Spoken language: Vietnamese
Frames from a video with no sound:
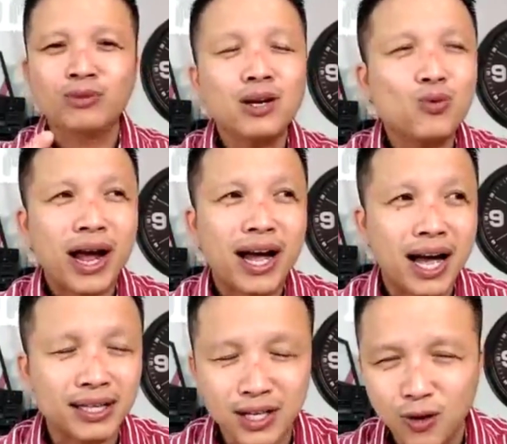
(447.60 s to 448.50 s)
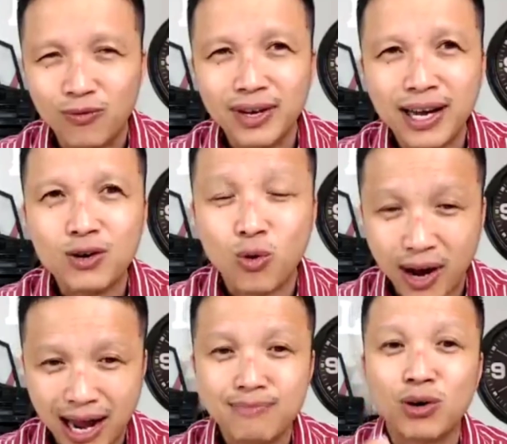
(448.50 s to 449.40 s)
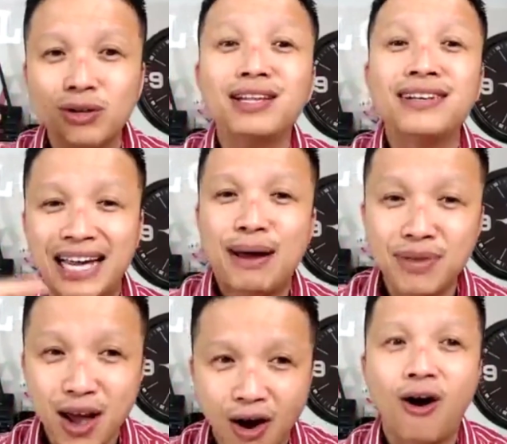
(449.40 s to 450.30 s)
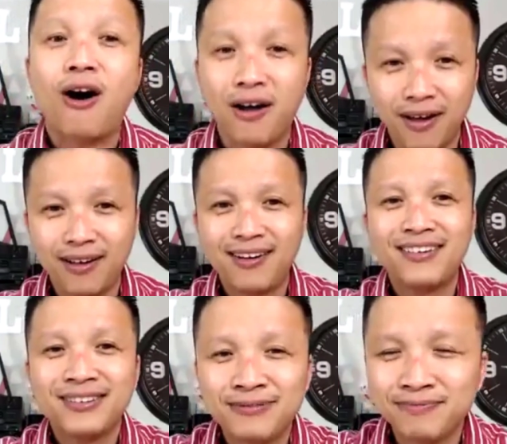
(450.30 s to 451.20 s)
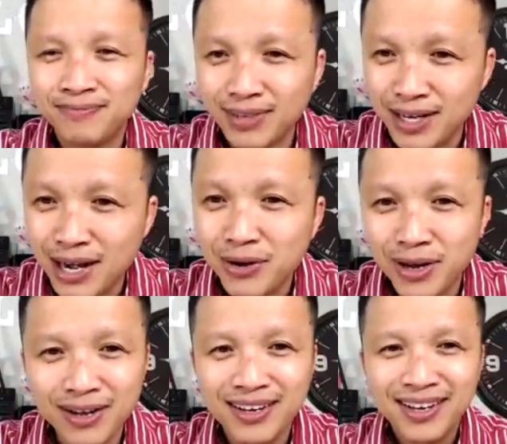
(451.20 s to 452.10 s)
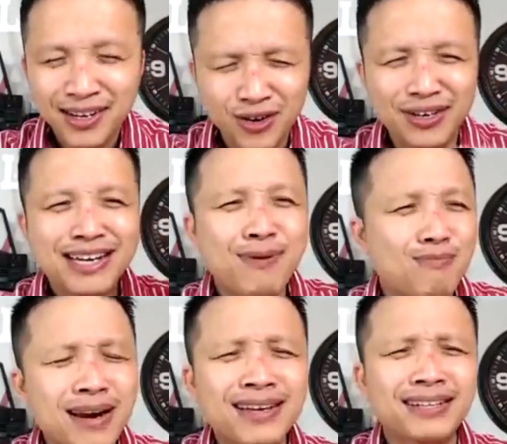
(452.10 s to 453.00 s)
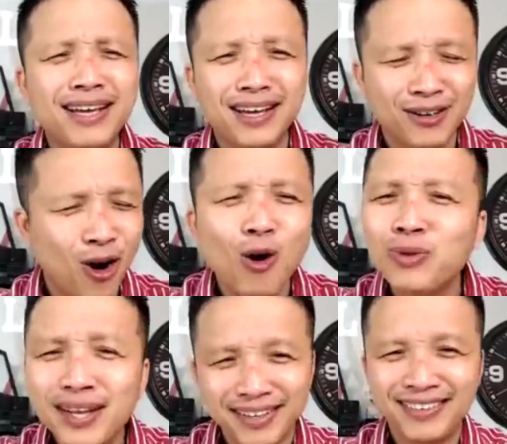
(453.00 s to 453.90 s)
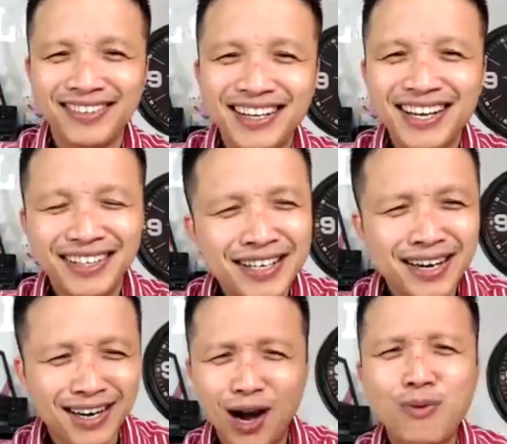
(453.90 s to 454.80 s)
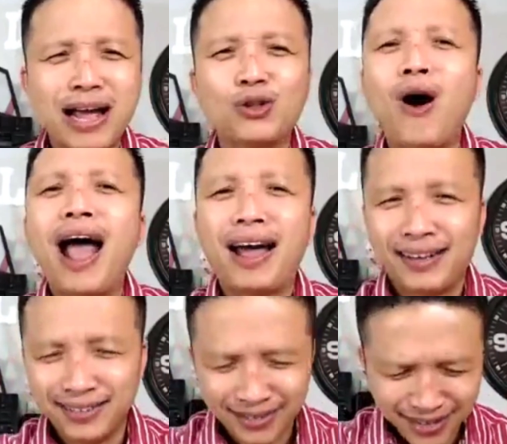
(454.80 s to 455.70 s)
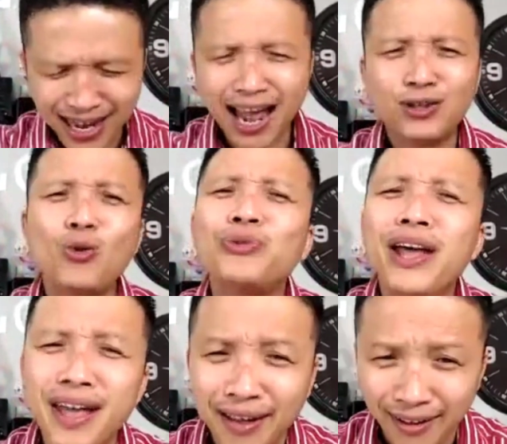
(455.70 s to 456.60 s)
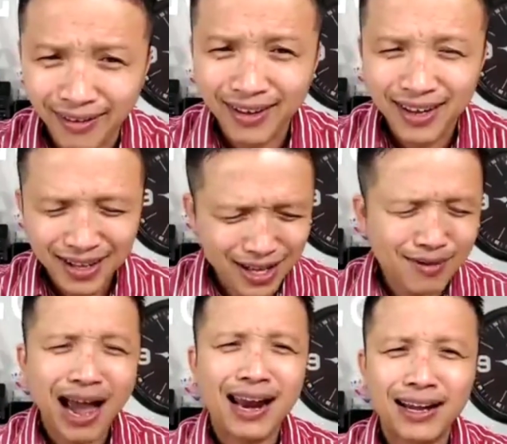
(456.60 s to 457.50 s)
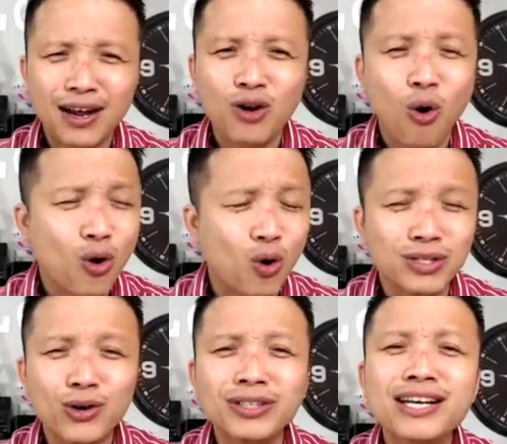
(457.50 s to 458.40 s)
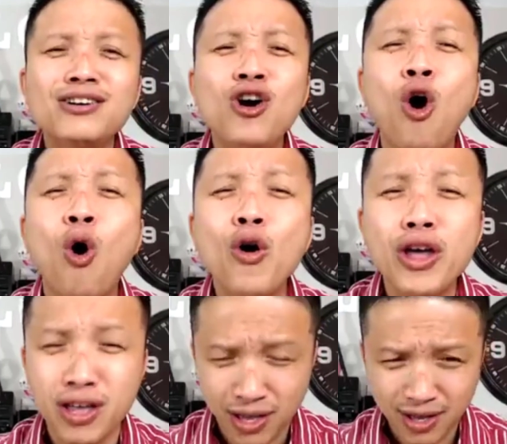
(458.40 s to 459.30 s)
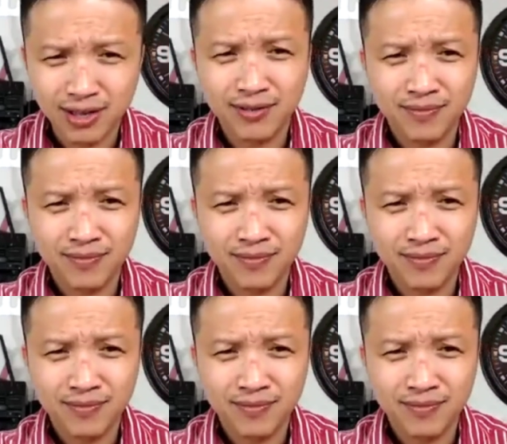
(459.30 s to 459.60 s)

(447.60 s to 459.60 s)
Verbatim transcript: đàn ông thích quan hệ tình dục với các cô gái mà có tình cảm với họ nên nhớ điều đó còn đi bốc bánh trả tiền họ không thích thứ nhất là không an toàn thứ hai tốn tiền thứ ba là các cô cổ sẽ có thiên hướng hối